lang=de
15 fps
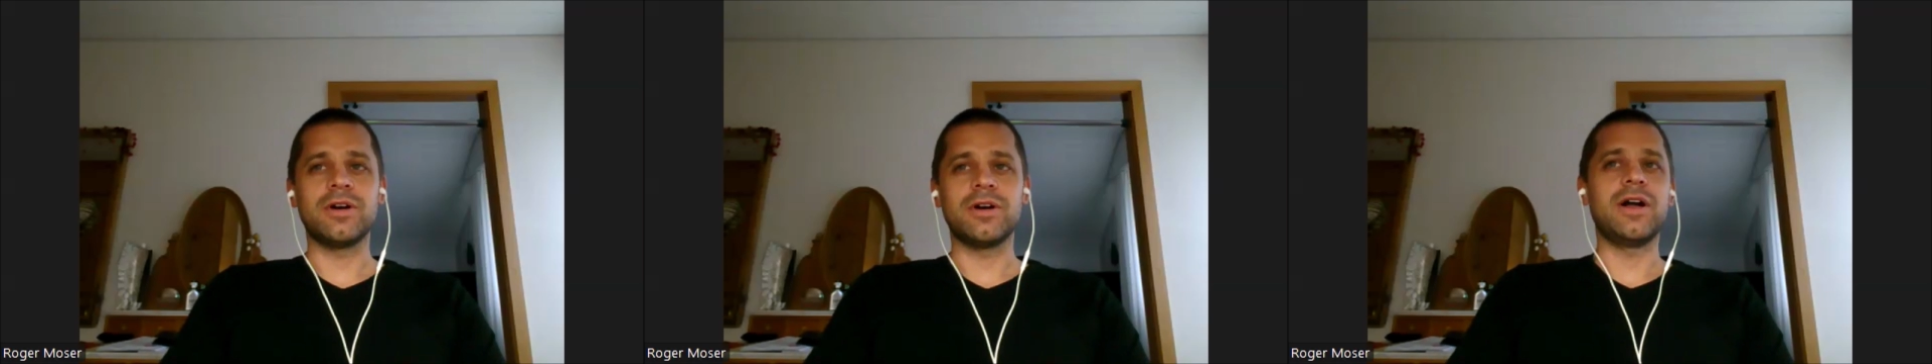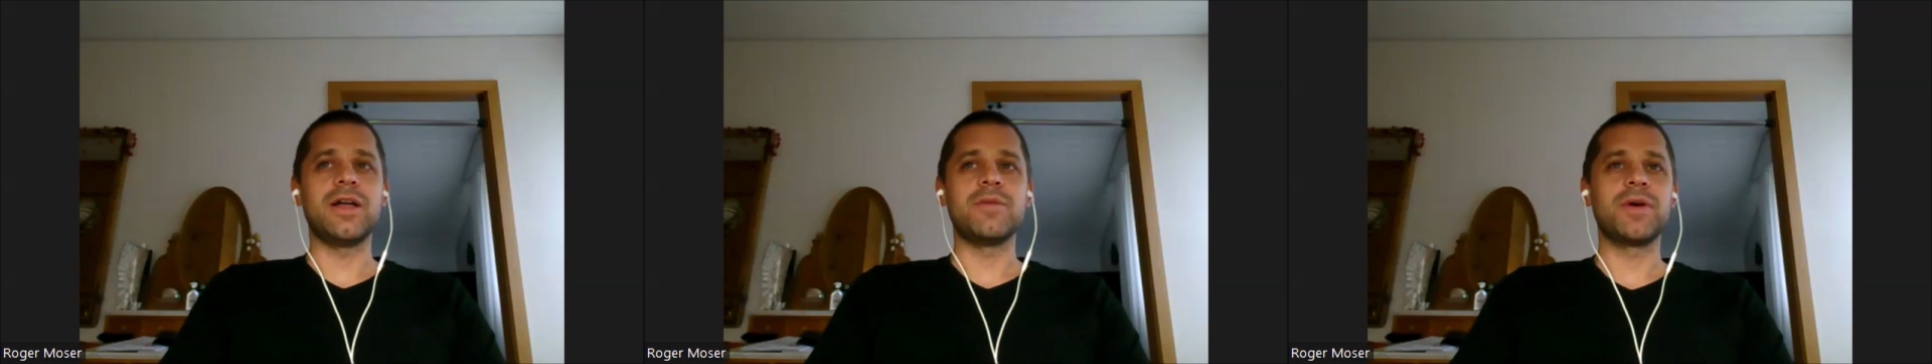
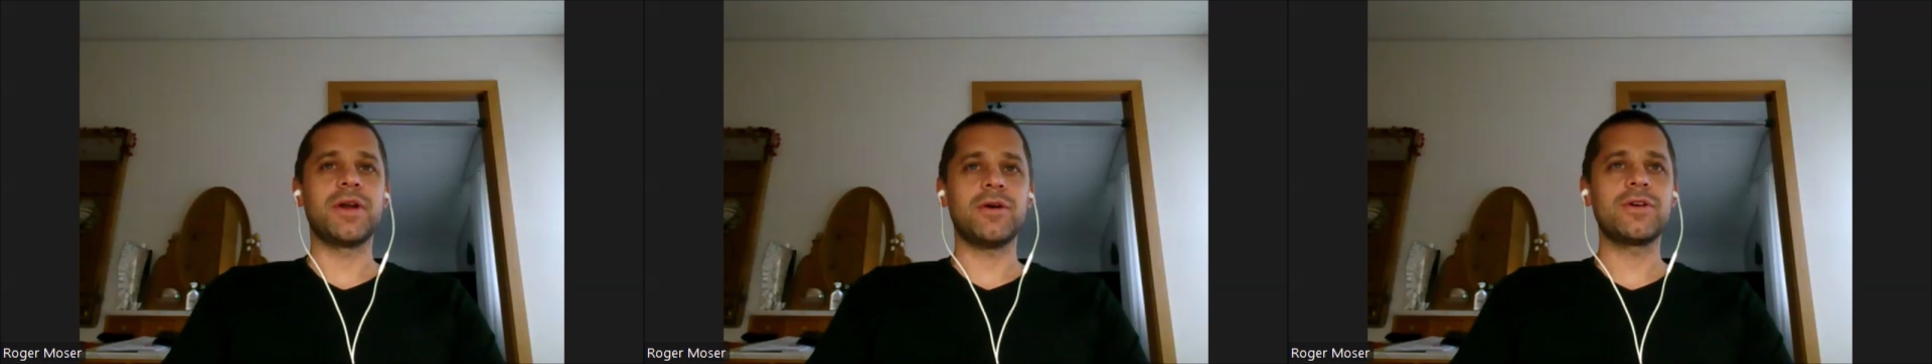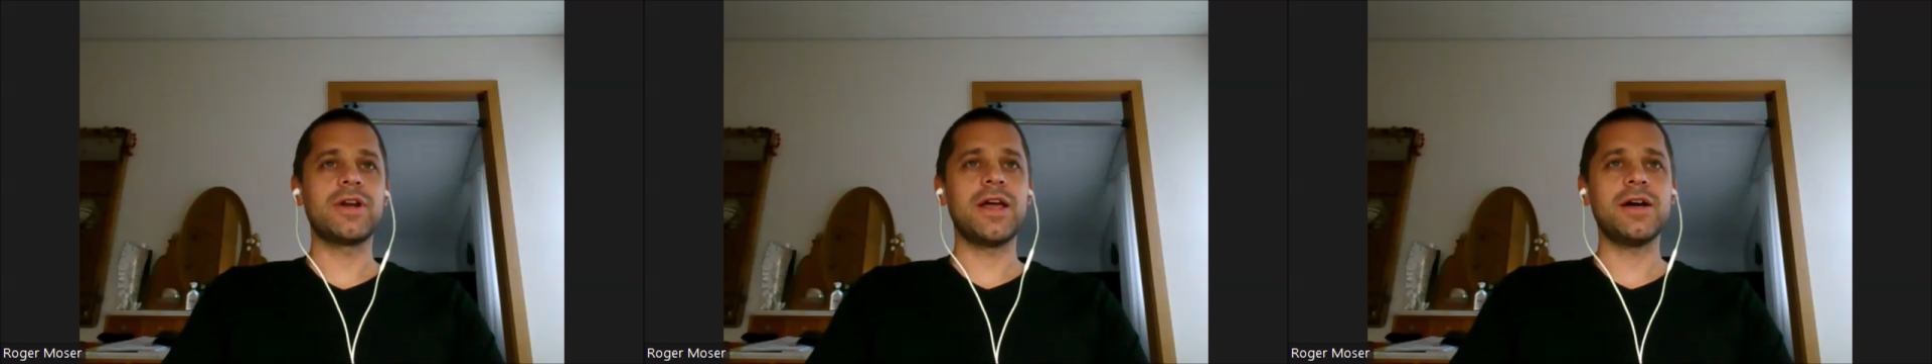haben
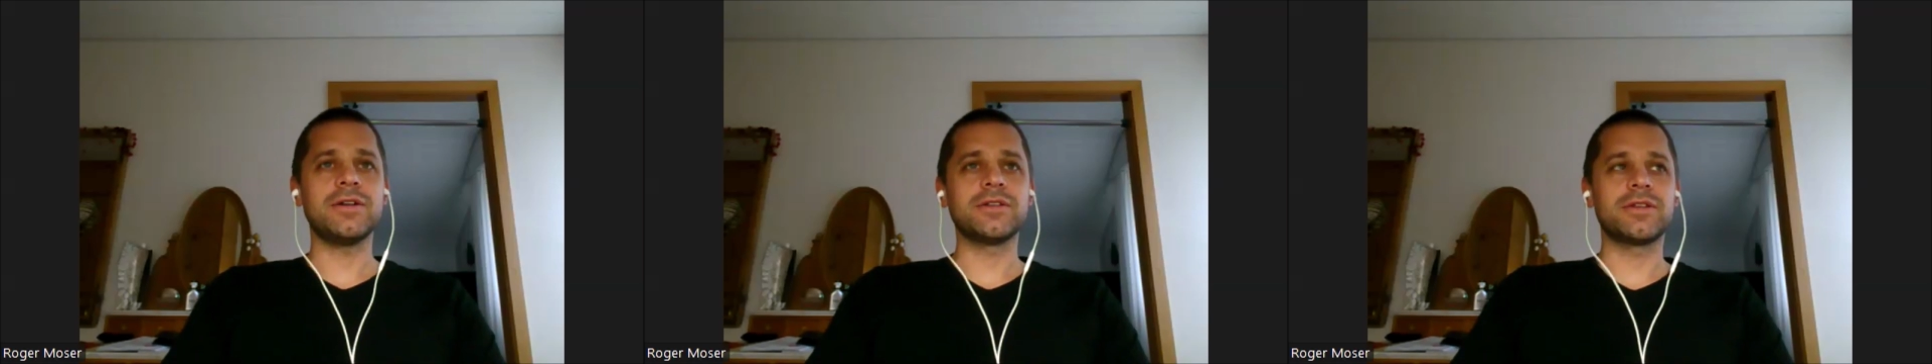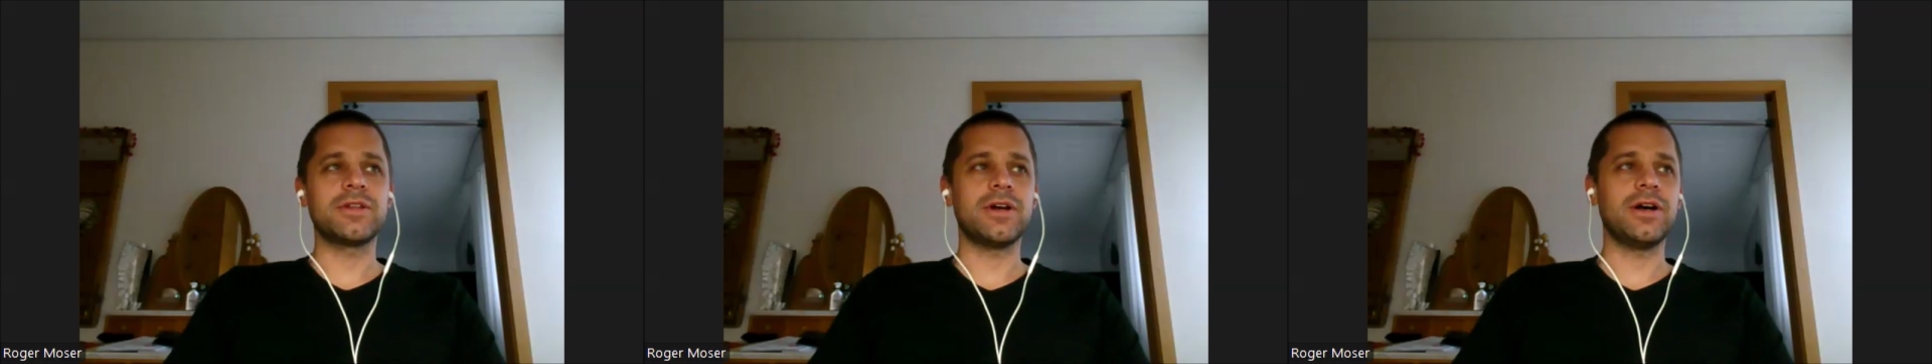wir auch
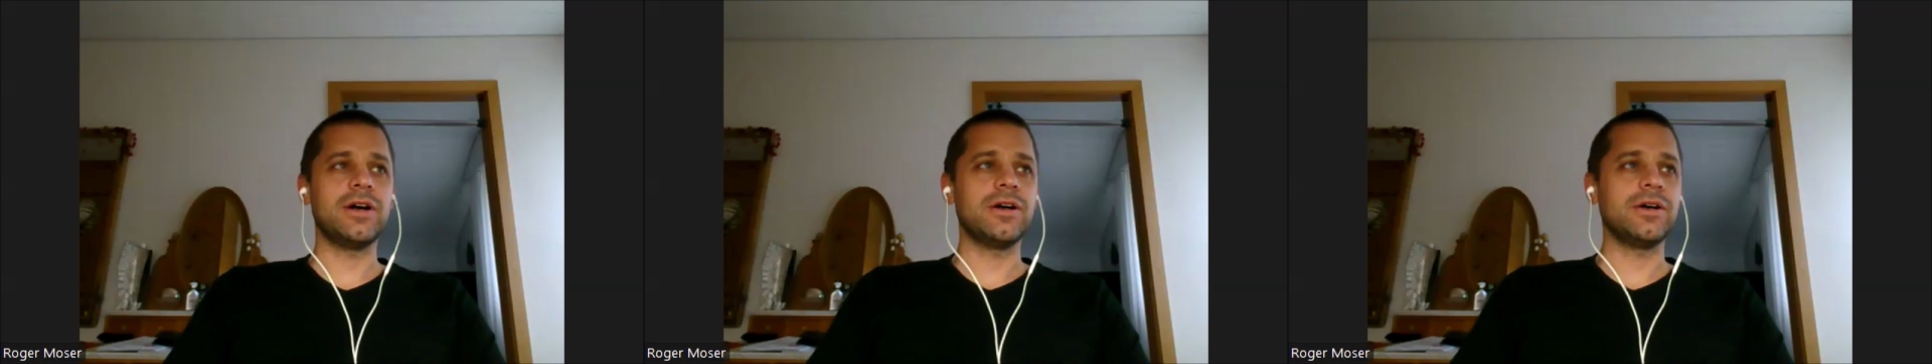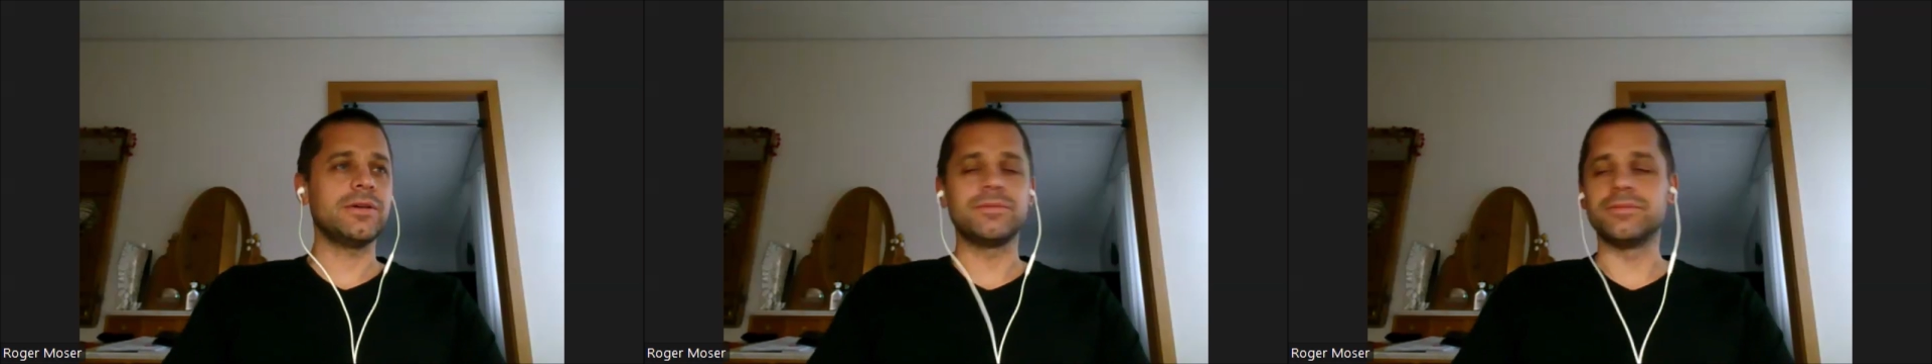
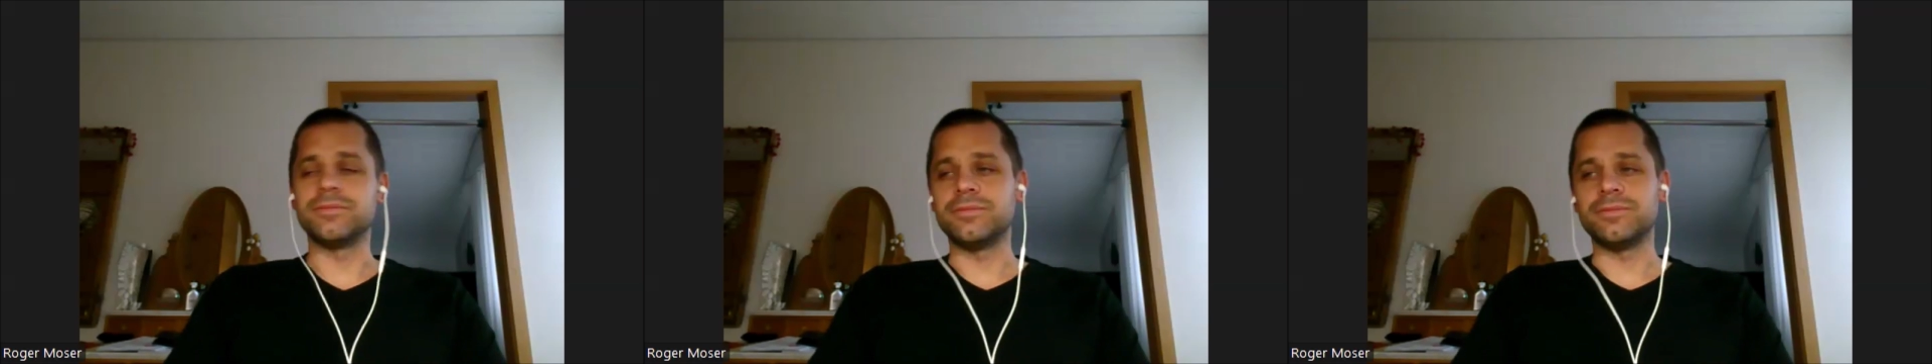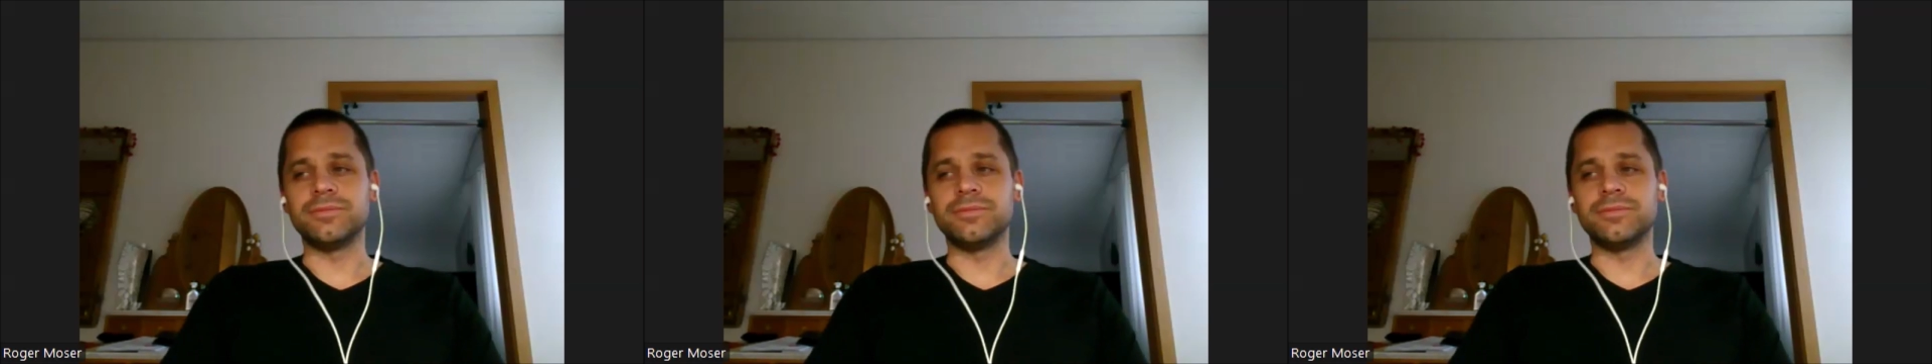ah,